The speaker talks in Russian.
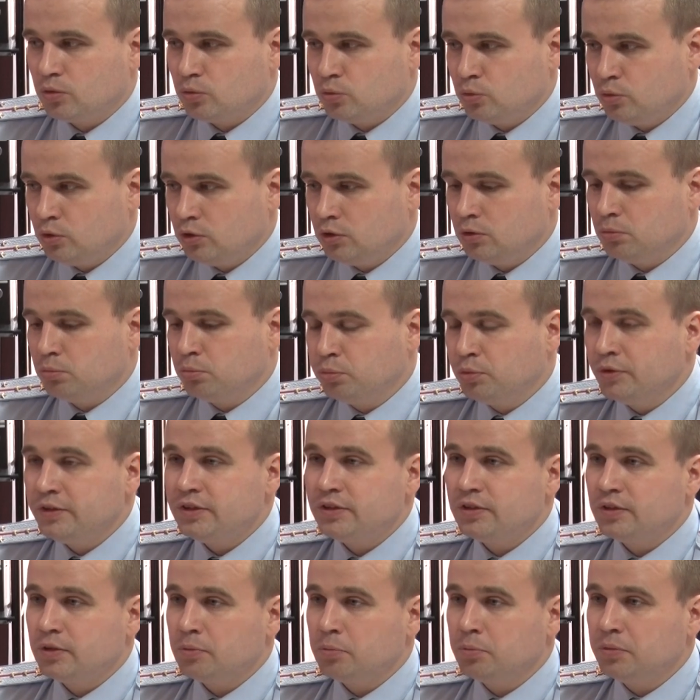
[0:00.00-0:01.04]
Ну и
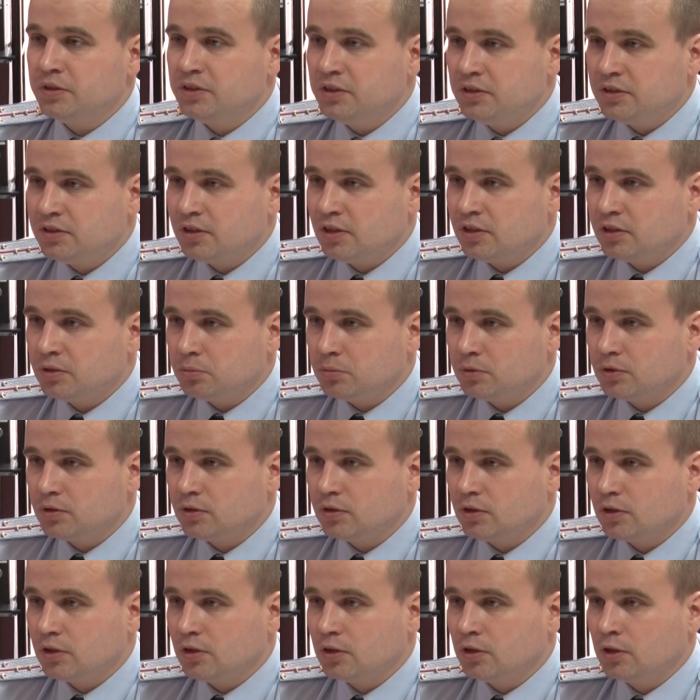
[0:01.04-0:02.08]
быть бдительным,
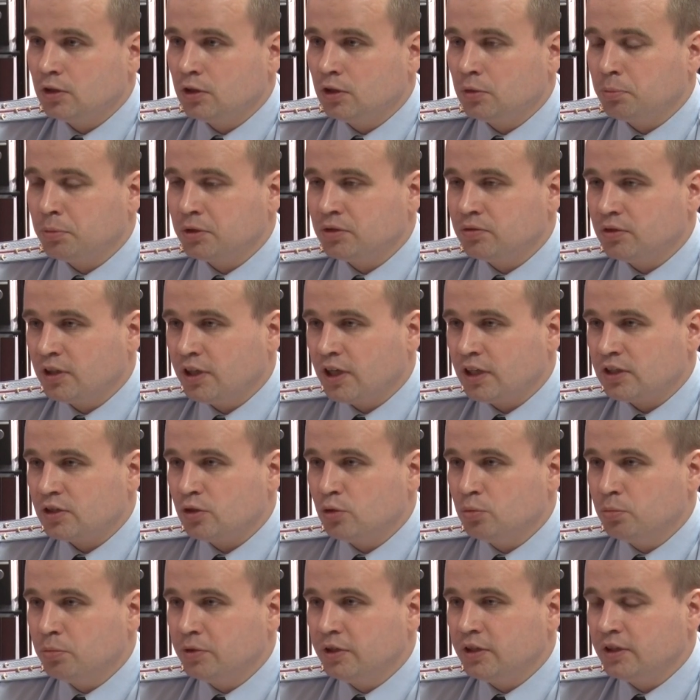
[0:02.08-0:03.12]
э, подвергать
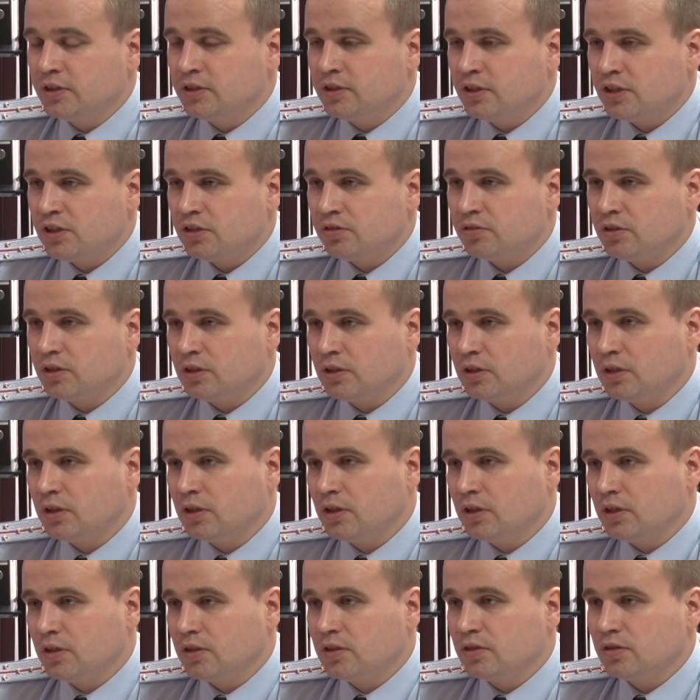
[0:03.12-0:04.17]
любые действия
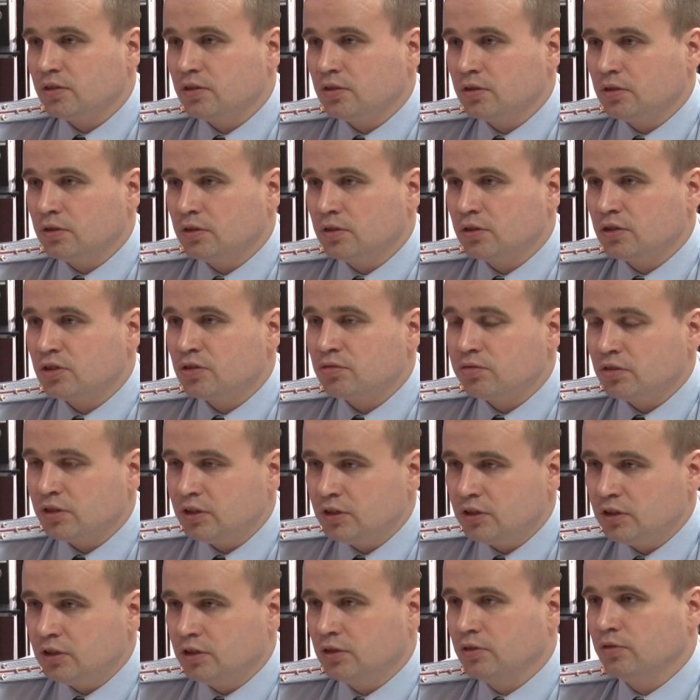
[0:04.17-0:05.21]
э,
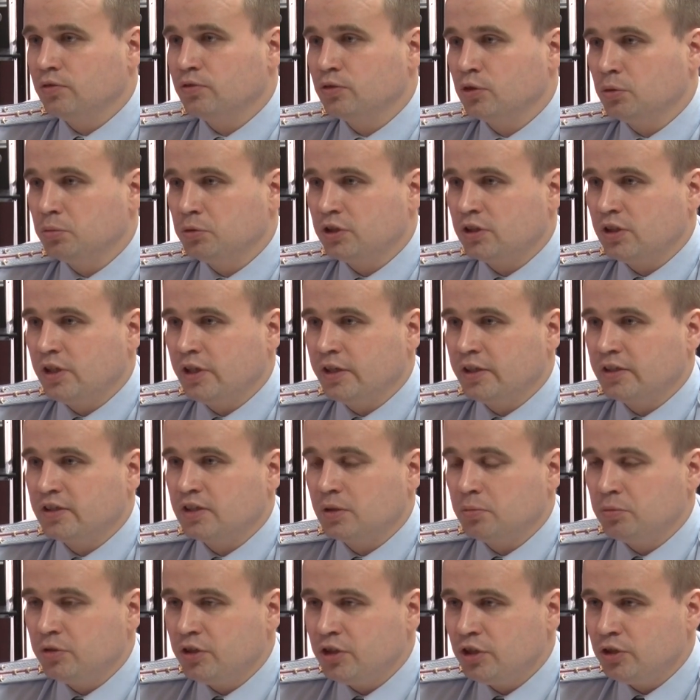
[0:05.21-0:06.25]
свои, в том числе
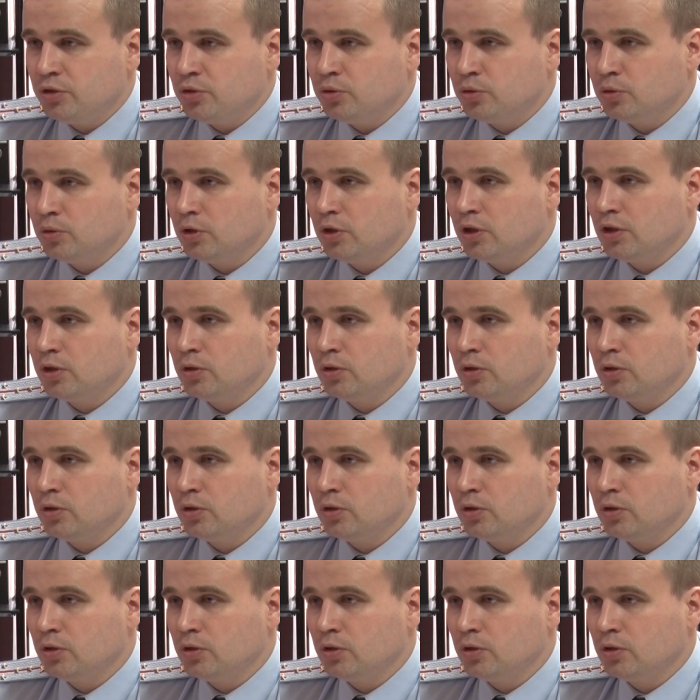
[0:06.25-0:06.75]
сомнению,